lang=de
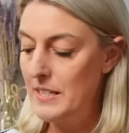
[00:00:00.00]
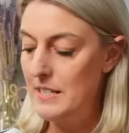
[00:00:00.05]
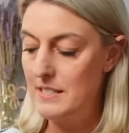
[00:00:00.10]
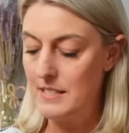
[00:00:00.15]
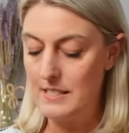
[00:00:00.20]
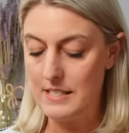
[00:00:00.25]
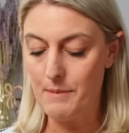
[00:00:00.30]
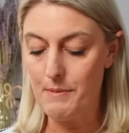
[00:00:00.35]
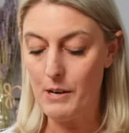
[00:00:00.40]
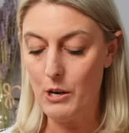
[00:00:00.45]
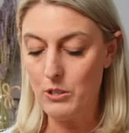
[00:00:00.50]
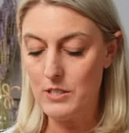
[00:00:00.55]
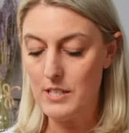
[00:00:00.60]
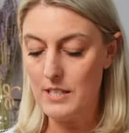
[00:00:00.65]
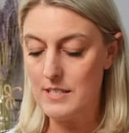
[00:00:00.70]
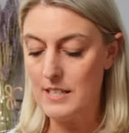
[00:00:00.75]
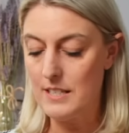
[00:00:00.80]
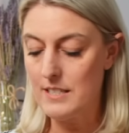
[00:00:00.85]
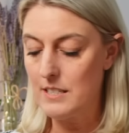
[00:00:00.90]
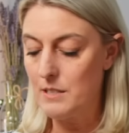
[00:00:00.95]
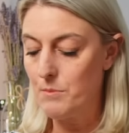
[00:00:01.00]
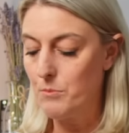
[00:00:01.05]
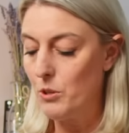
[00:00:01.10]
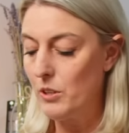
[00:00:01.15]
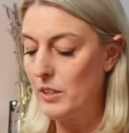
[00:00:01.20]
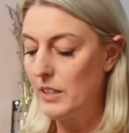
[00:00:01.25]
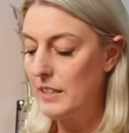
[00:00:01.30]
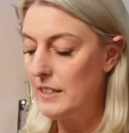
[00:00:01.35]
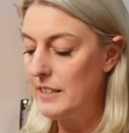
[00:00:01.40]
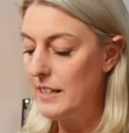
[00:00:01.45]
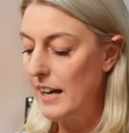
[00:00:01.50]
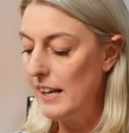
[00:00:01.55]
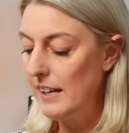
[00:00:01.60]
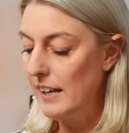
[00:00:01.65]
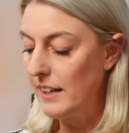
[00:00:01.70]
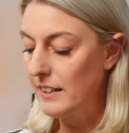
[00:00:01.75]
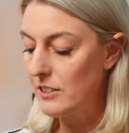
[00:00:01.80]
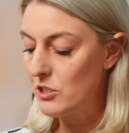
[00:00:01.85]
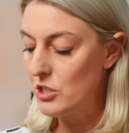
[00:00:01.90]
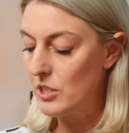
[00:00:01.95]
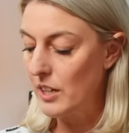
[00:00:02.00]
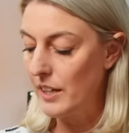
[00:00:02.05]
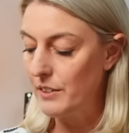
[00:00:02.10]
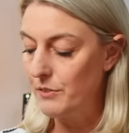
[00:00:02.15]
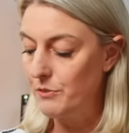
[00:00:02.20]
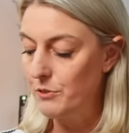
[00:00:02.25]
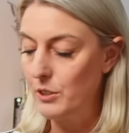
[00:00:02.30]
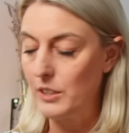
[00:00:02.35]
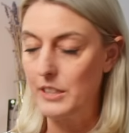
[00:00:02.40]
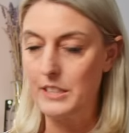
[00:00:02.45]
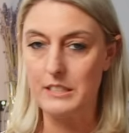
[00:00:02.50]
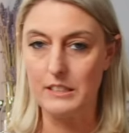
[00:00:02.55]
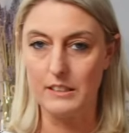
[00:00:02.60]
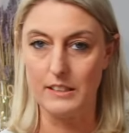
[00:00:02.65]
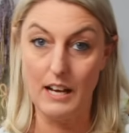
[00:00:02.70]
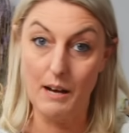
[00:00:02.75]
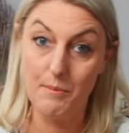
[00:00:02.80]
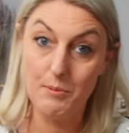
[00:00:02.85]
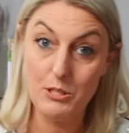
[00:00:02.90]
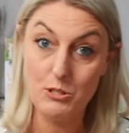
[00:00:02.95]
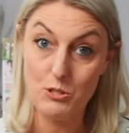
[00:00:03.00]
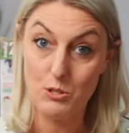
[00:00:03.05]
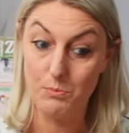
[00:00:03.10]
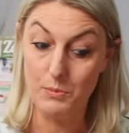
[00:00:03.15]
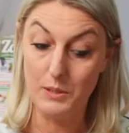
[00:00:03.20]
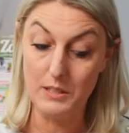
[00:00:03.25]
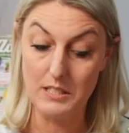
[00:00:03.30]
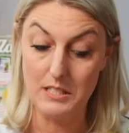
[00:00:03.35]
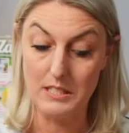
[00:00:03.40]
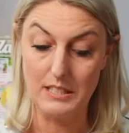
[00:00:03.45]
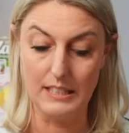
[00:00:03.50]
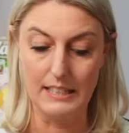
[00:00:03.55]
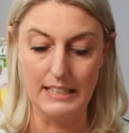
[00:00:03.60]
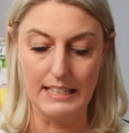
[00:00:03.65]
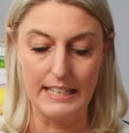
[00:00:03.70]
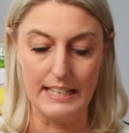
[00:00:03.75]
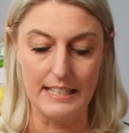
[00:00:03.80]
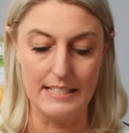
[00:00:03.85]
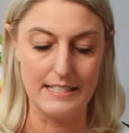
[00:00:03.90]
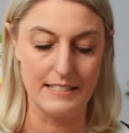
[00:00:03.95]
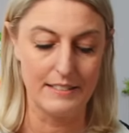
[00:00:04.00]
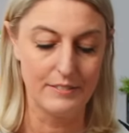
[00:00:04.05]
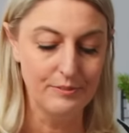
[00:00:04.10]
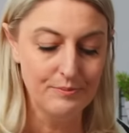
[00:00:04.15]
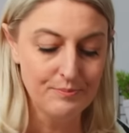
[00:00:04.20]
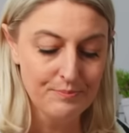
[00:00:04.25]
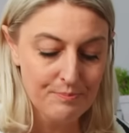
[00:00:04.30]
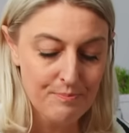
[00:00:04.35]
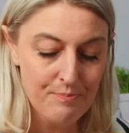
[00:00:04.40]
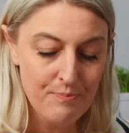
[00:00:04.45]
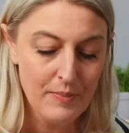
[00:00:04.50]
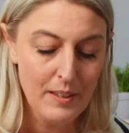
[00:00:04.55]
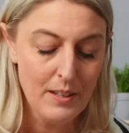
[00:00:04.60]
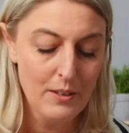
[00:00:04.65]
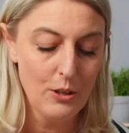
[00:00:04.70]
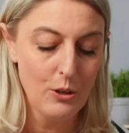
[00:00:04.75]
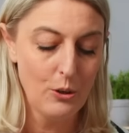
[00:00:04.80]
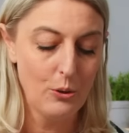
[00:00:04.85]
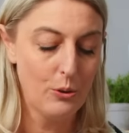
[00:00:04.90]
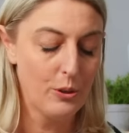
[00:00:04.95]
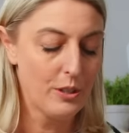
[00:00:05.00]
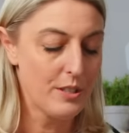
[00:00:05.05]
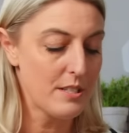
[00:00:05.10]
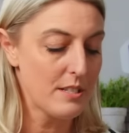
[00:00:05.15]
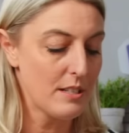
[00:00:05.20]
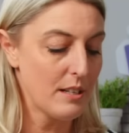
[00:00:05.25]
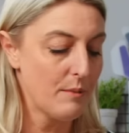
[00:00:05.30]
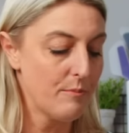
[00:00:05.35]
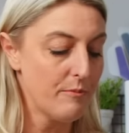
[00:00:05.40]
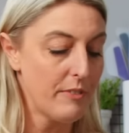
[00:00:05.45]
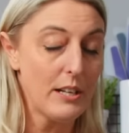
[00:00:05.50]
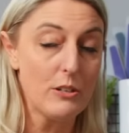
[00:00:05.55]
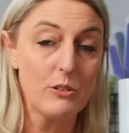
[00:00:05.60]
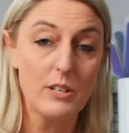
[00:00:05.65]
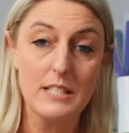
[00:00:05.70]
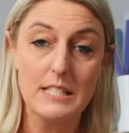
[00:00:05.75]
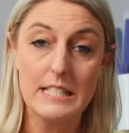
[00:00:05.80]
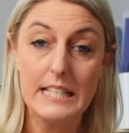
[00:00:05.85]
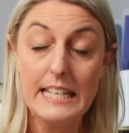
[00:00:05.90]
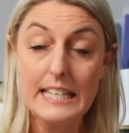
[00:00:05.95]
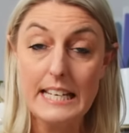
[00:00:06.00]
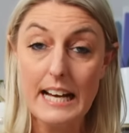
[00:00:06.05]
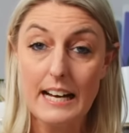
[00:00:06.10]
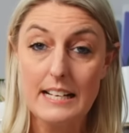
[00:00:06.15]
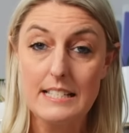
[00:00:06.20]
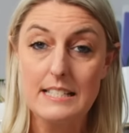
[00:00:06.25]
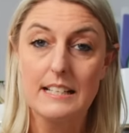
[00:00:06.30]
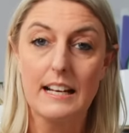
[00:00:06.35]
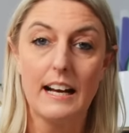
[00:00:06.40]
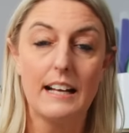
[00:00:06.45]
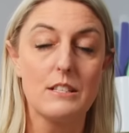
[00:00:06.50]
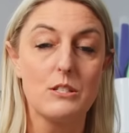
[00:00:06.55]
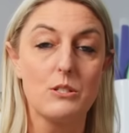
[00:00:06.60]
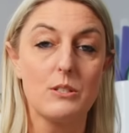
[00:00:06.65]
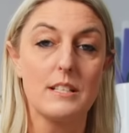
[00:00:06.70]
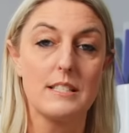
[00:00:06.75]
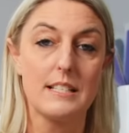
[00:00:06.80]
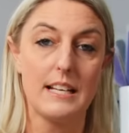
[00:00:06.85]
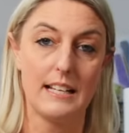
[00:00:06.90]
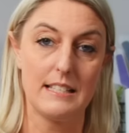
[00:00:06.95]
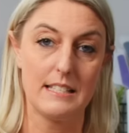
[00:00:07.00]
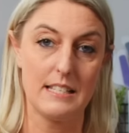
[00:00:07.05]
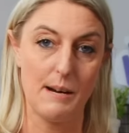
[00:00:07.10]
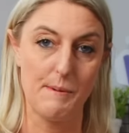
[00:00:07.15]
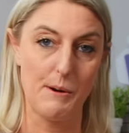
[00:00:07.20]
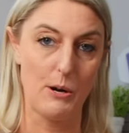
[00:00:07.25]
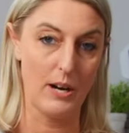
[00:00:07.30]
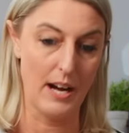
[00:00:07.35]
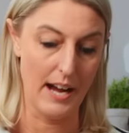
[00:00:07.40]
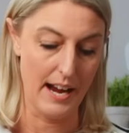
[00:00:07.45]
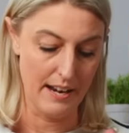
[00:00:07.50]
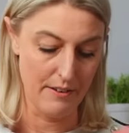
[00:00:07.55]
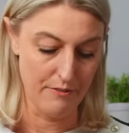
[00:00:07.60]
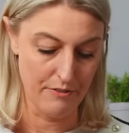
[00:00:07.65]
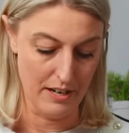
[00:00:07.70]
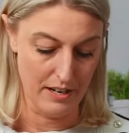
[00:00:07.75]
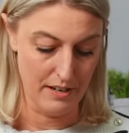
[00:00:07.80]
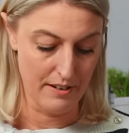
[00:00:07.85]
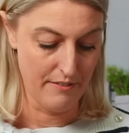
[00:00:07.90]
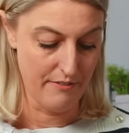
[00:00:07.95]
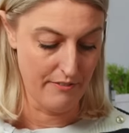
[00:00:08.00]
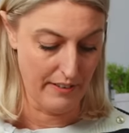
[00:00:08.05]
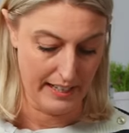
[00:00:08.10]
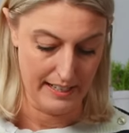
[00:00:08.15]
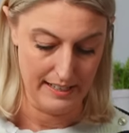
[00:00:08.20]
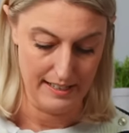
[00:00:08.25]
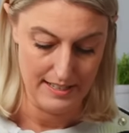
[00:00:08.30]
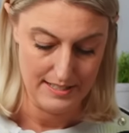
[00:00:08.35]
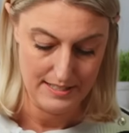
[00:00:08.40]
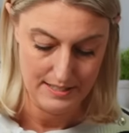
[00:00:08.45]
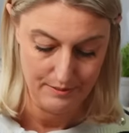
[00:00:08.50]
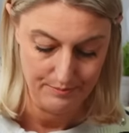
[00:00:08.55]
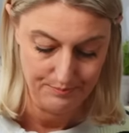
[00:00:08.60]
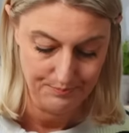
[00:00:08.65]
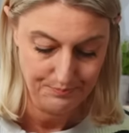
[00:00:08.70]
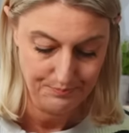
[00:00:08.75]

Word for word: Es ist aber auch tatsächlich im Original anscheinend wirklich drin, habe ich zumindest gelesen. Und ähm, wenn du das nicht hast, kannst du das Ganze aber auch einfach weglassen.